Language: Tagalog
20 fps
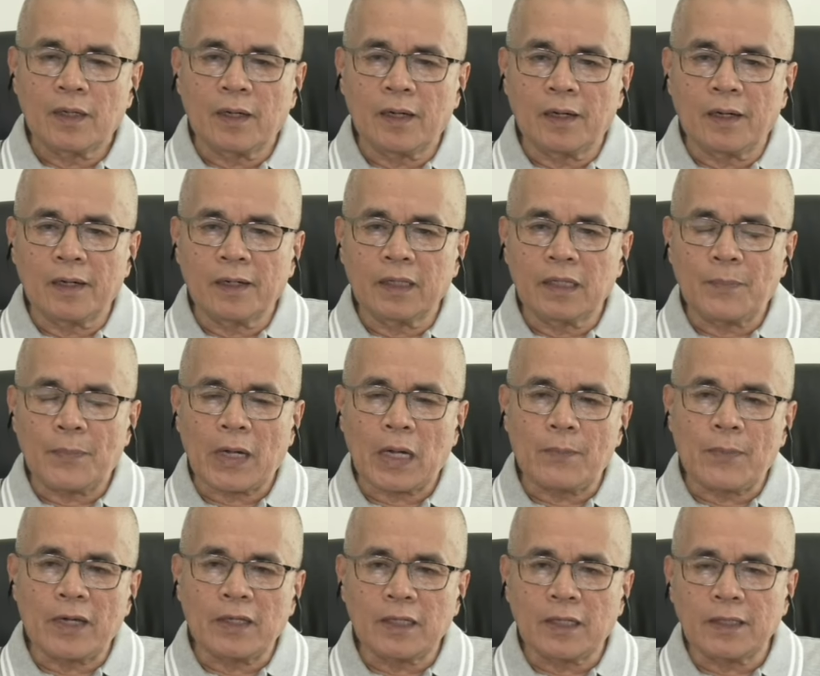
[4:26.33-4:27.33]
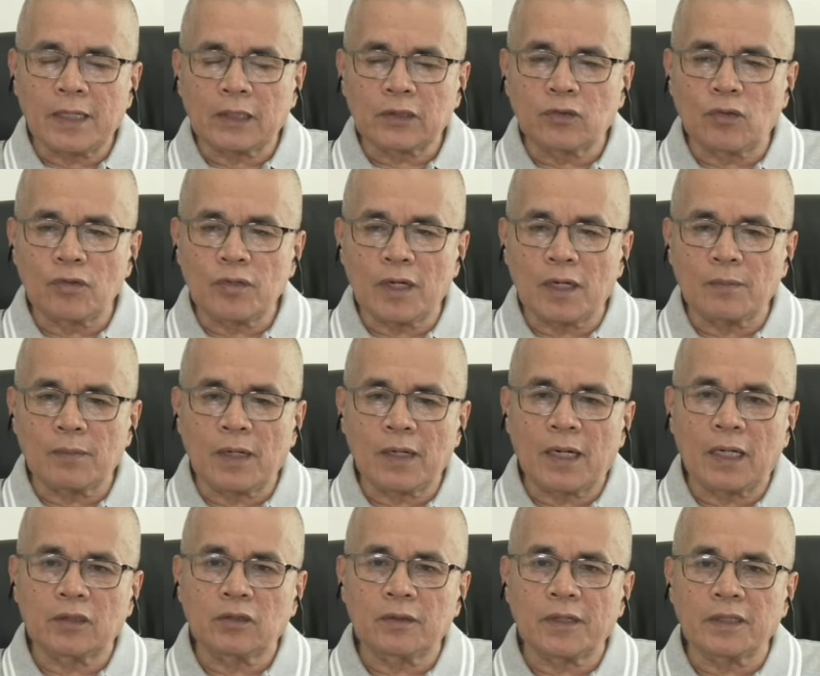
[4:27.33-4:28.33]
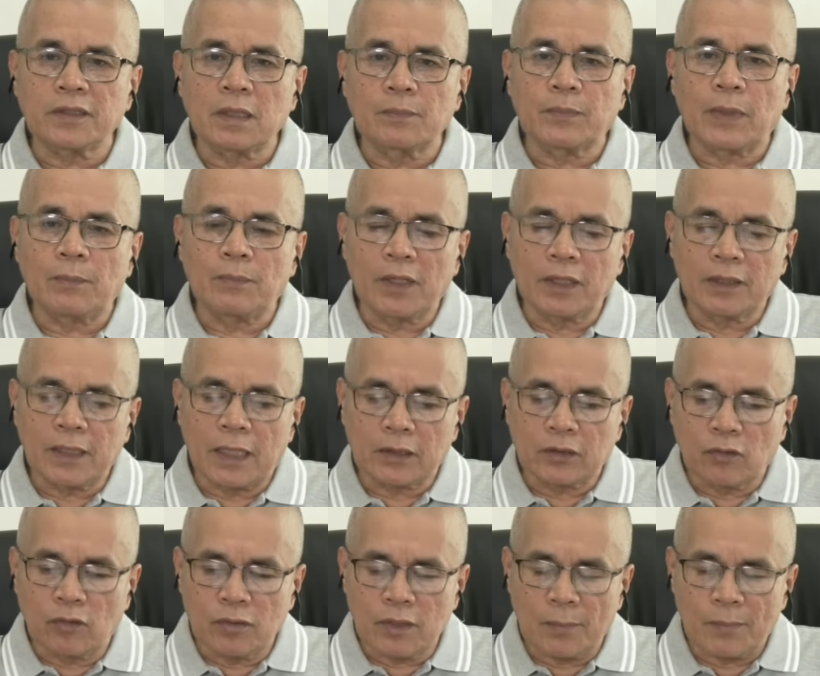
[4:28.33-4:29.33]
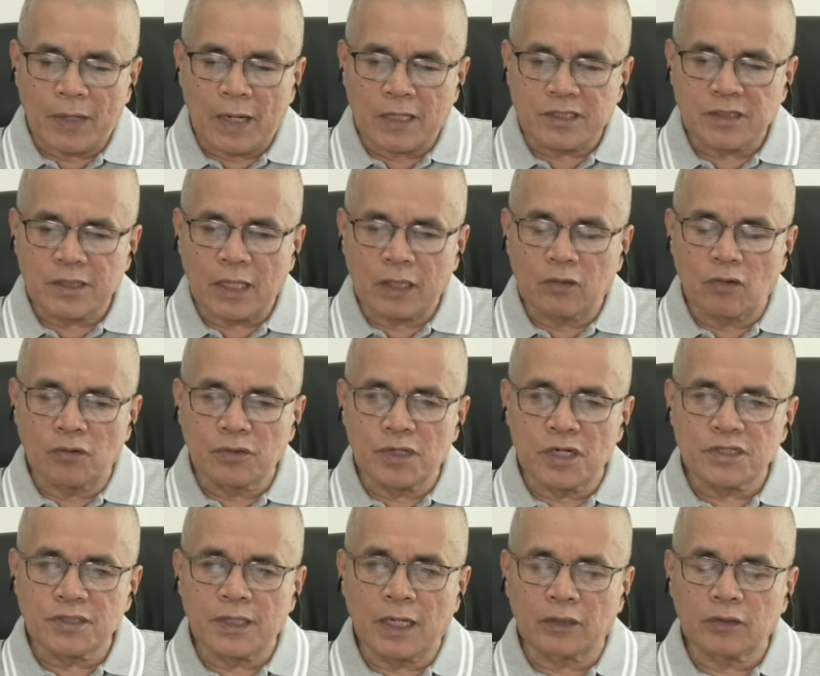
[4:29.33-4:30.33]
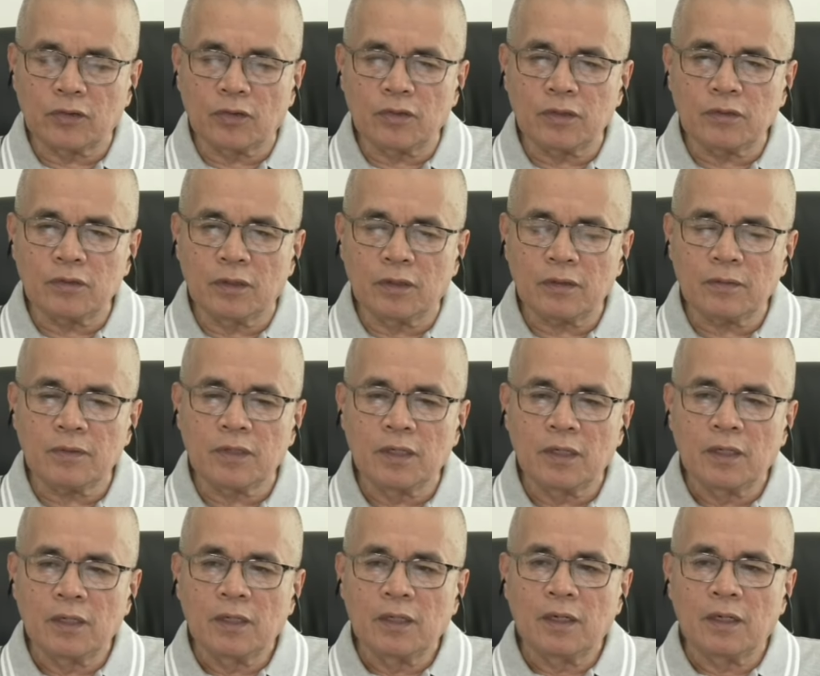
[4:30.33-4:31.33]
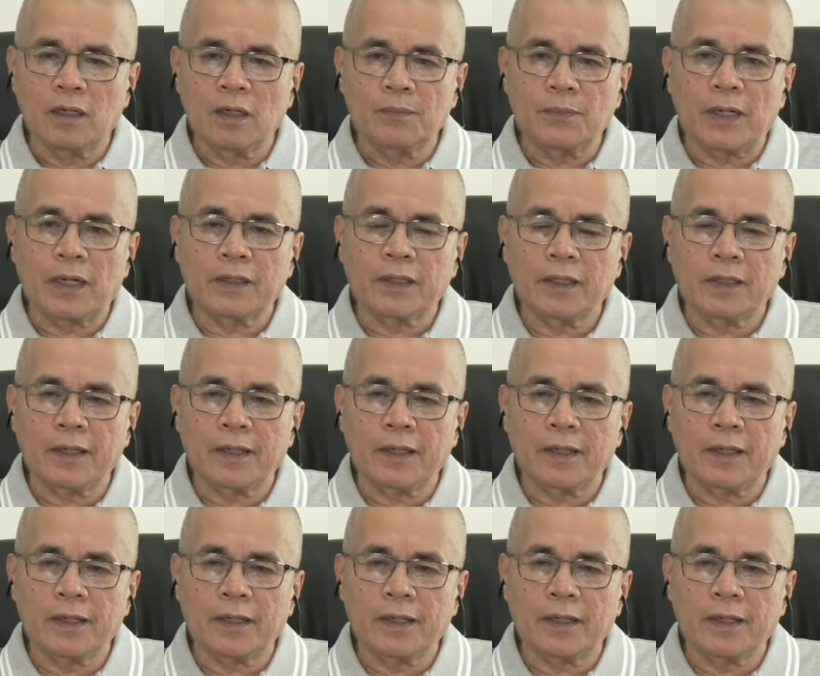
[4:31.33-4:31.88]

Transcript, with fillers: uh, ginapangabay lang naton ang mga trading public naton ang mga stakeholders naton no uh, pagi